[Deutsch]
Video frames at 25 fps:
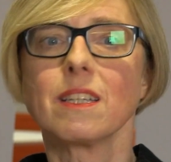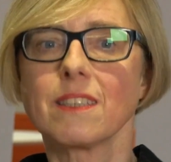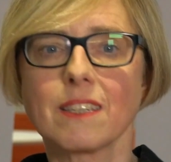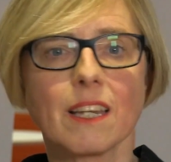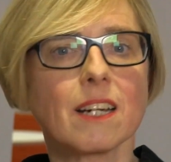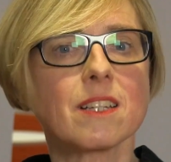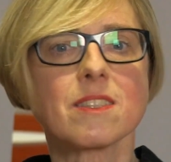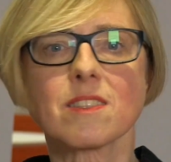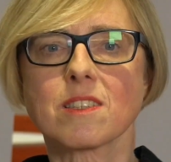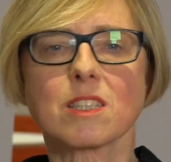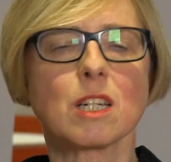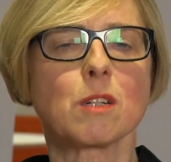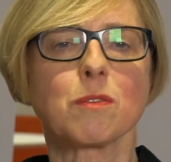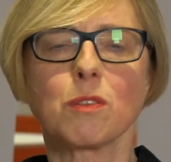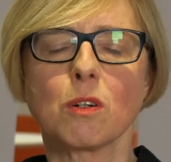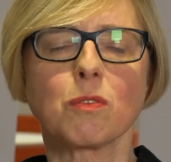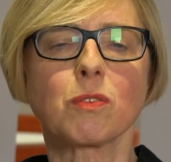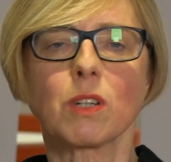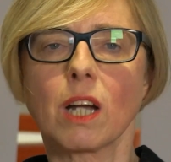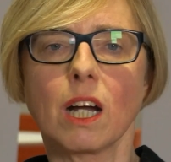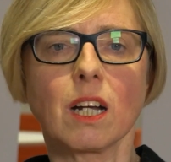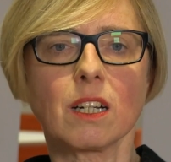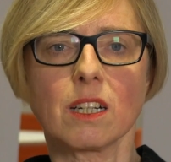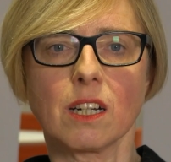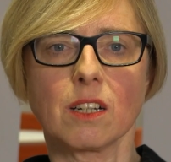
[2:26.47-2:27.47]
Das darf
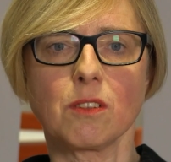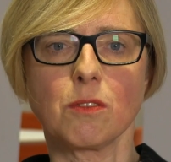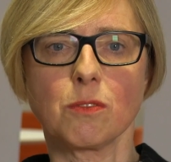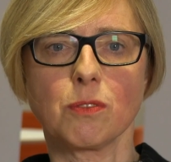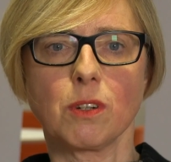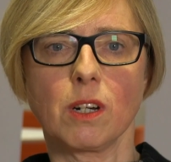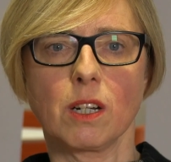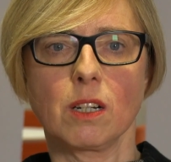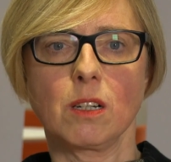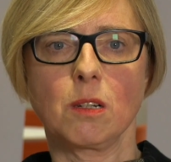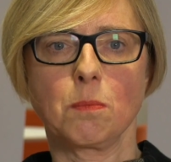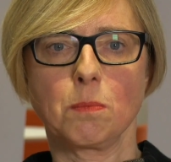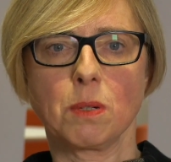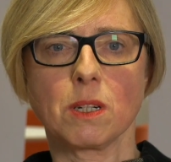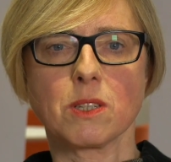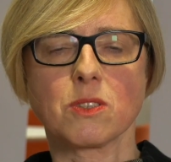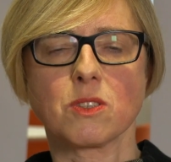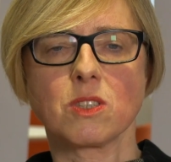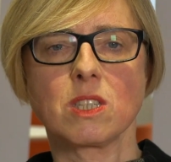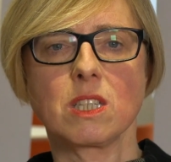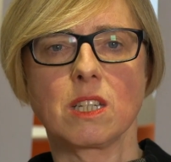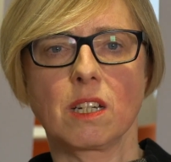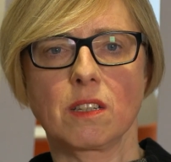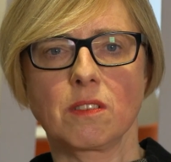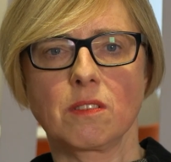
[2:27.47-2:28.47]
auf gar keinen Fall
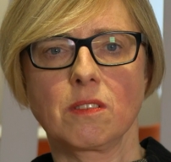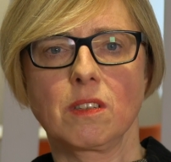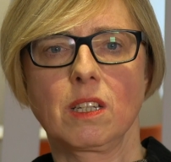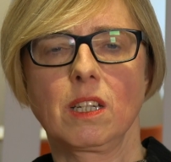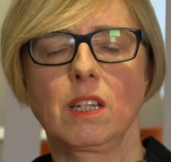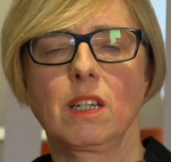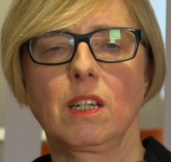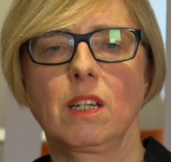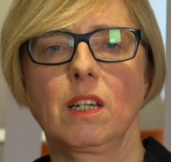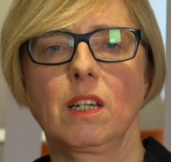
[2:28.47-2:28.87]
passieren.